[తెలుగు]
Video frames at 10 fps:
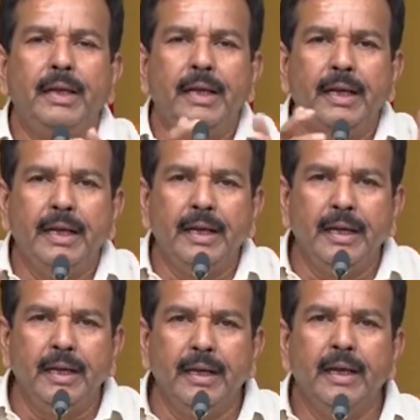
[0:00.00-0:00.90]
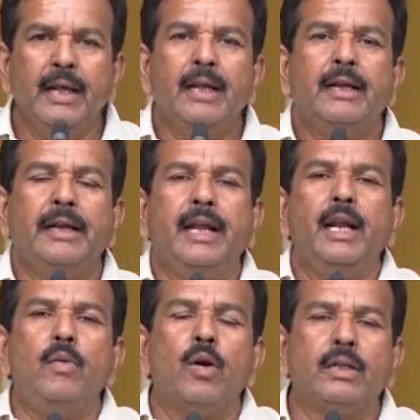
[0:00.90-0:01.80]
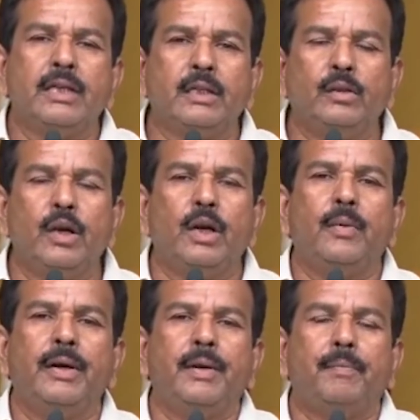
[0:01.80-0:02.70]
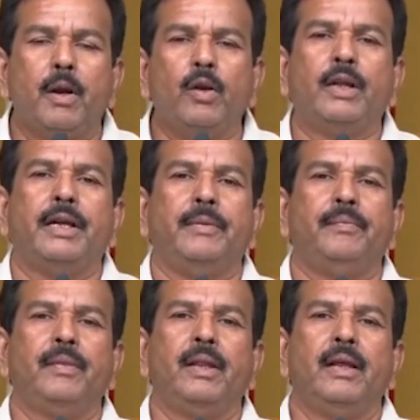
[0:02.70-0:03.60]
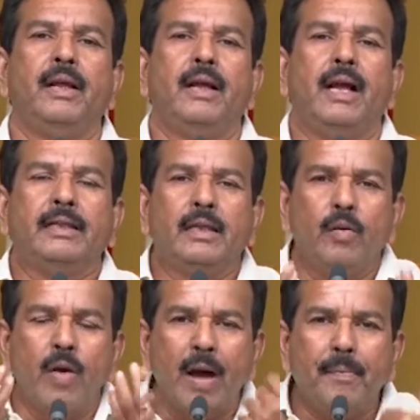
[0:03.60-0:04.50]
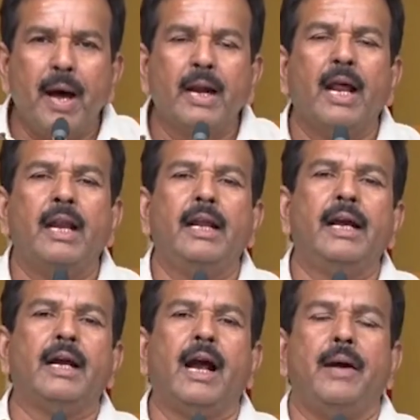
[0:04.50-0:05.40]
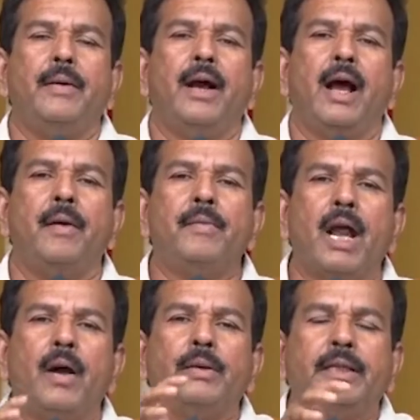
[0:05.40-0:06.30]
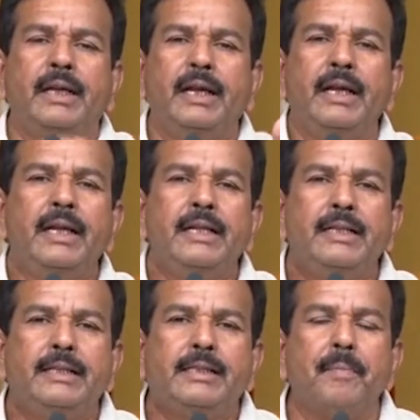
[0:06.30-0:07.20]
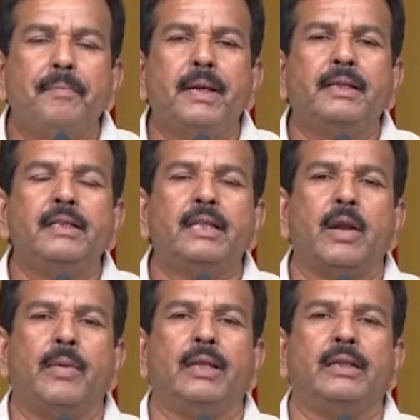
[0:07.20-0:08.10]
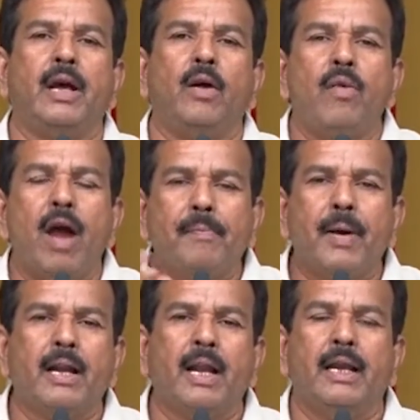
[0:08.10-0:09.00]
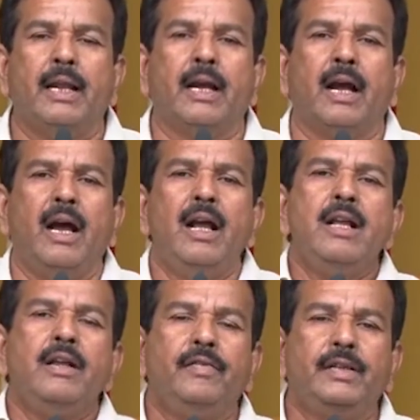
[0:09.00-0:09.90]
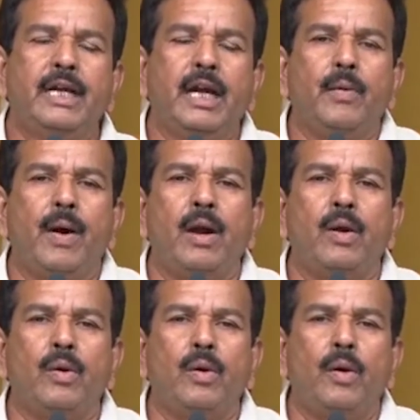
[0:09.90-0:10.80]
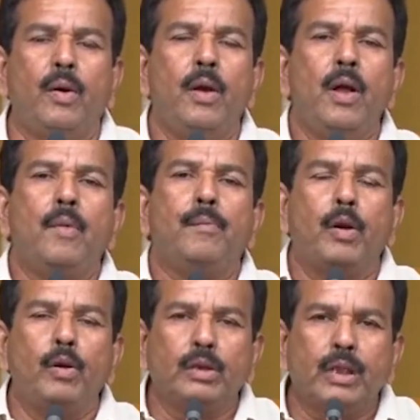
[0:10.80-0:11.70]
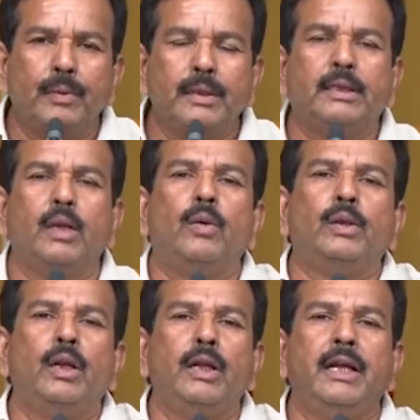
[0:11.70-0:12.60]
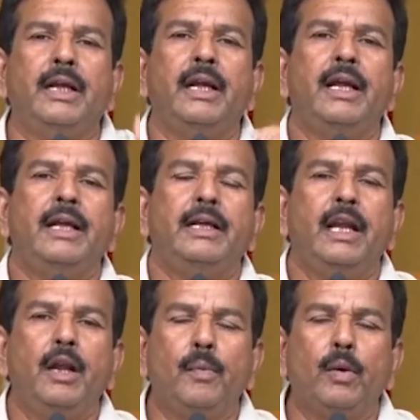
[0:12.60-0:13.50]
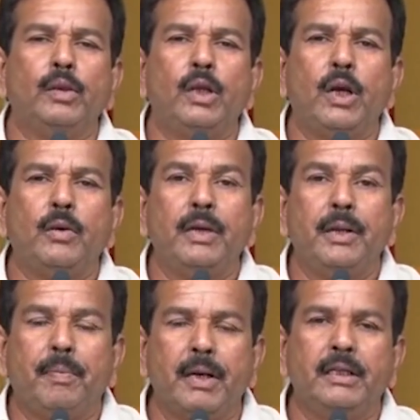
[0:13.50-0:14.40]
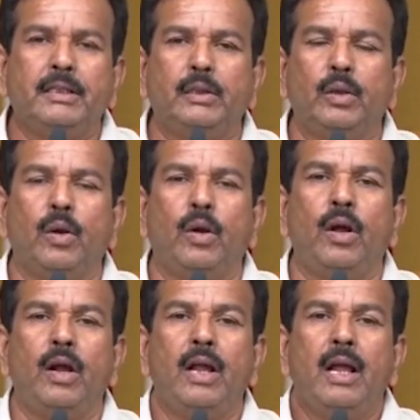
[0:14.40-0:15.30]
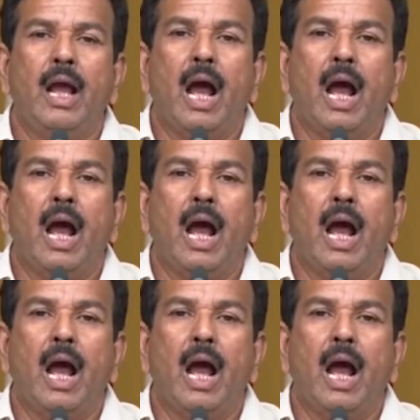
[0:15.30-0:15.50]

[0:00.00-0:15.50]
ఈ ఈ నీలిముఖ చేస్తున్నటువంటి పనులకి అసలు వ్యాపారాలు లేక అమరావతి చంపేసిన తర్వాత వ్యాపారాలు లేక విజయవాడలో పలు సంస్థలు వదిలి వెళ్ళిపోతున్నటువంటి పరిస్థితిలో